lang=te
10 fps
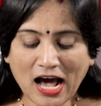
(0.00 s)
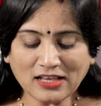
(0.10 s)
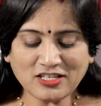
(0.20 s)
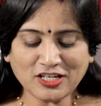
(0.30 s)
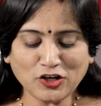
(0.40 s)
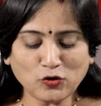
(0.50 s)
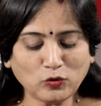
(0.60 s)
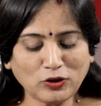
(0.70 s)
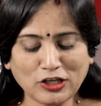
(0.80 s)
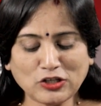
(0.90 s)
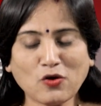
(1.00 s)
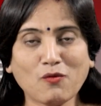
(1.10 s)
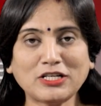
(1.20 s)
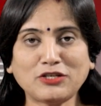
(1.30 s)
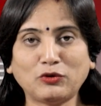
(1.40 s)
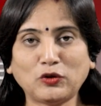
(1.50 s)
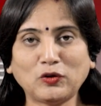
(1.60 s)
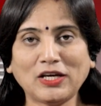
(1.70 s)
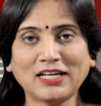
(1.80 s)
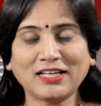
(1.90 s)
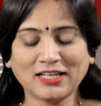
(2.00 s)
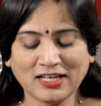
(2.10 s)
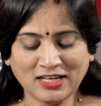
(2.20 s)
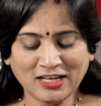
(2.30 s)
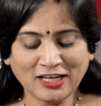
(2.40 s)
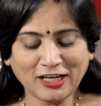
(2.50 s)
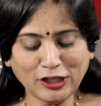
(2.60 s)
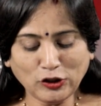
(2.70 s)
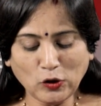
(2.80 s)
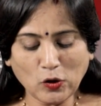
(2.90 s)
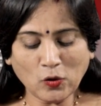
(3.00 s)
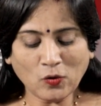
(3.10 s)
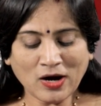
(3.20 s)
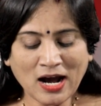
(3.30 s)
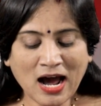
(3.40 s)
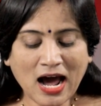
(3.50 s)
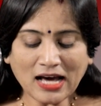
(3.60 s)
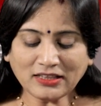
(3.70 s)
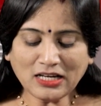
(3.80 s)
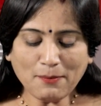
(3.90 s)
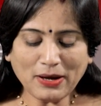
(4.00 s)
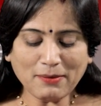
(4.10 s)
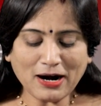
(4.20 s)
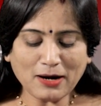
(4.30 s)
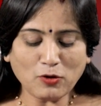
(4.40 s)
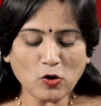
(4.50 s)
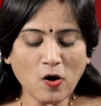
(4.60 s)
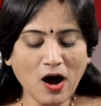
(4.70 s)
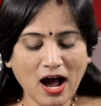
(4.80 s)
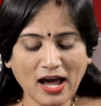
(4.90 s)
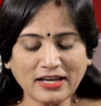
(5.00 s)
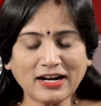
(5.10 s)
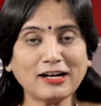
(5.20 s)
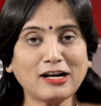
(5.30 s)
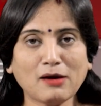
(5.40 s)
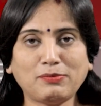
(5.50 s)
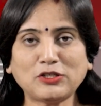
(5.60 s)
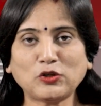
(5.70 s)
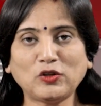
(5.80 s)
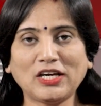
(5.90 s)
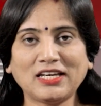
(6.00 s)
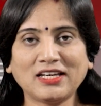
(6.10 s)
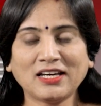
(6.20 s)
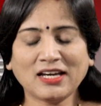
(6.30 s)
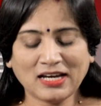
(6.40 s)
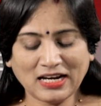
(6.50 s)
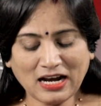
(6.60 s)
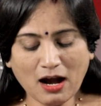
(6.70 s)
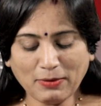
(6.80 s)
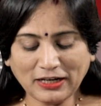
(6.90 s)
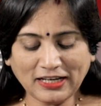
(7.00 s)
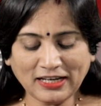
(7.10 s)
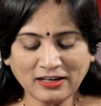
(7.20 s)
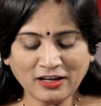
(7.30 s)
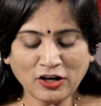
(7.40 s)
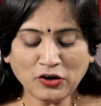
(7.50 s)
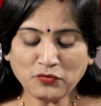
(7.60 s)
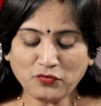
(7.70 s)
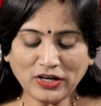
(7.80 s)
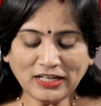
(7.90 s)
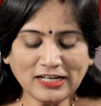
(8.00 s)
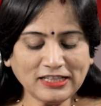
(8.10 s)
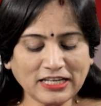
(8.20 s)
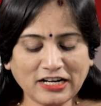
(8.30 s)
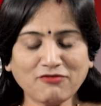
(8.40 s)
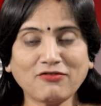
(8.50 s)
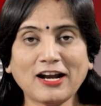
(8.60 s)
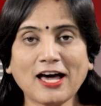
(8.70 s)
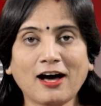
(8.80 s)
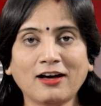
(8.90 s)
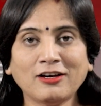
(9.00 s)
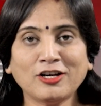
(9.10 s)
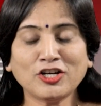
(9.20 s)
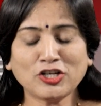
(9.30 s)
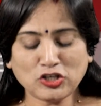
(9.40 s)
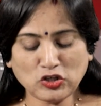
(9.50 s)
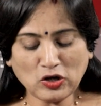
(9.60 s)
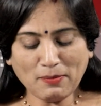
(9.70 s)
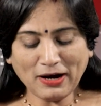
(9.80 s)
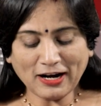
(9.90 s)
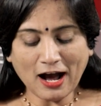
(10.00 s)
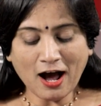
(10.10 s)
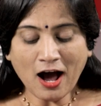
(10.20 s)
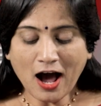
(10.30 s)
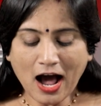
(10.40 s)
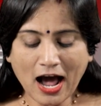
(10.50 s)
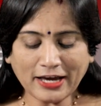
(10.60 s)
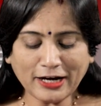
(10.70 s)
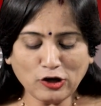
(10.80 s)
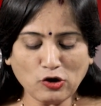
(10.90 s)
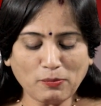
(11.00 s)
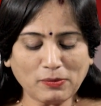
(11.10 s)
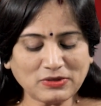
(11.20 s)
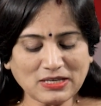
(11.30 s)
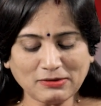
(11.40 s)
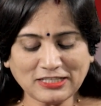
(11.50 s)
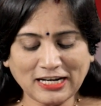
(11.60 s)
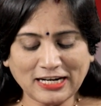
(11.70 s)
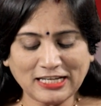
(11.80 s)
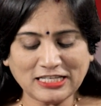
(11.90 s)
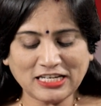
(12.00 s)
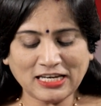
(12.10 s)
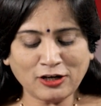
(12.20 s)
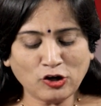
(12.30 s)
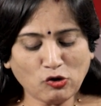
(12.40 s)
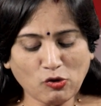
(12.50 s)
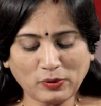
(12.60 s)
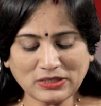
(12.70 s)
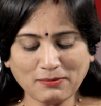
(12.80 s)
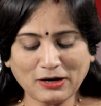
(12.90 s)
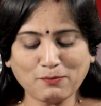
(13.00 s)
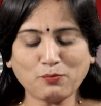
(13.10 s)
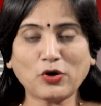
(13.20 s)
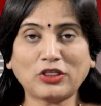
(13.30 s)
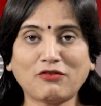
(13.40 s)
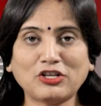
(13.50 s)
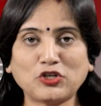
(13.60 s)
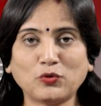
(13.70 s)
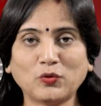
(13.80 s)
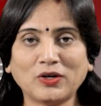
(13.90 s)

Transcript: అంజీర్ను తీసుకోవలసి ఉంటుంది ఇందులో అధిక పరిమాణంలో ఐరన్ లభిస్తుంది కాబట్టి వీటిని తినడం వల్ల సులభంగా ఐరన్ లోపం సమస్యల నుంచి ఉపశమనం పొందవచ్చు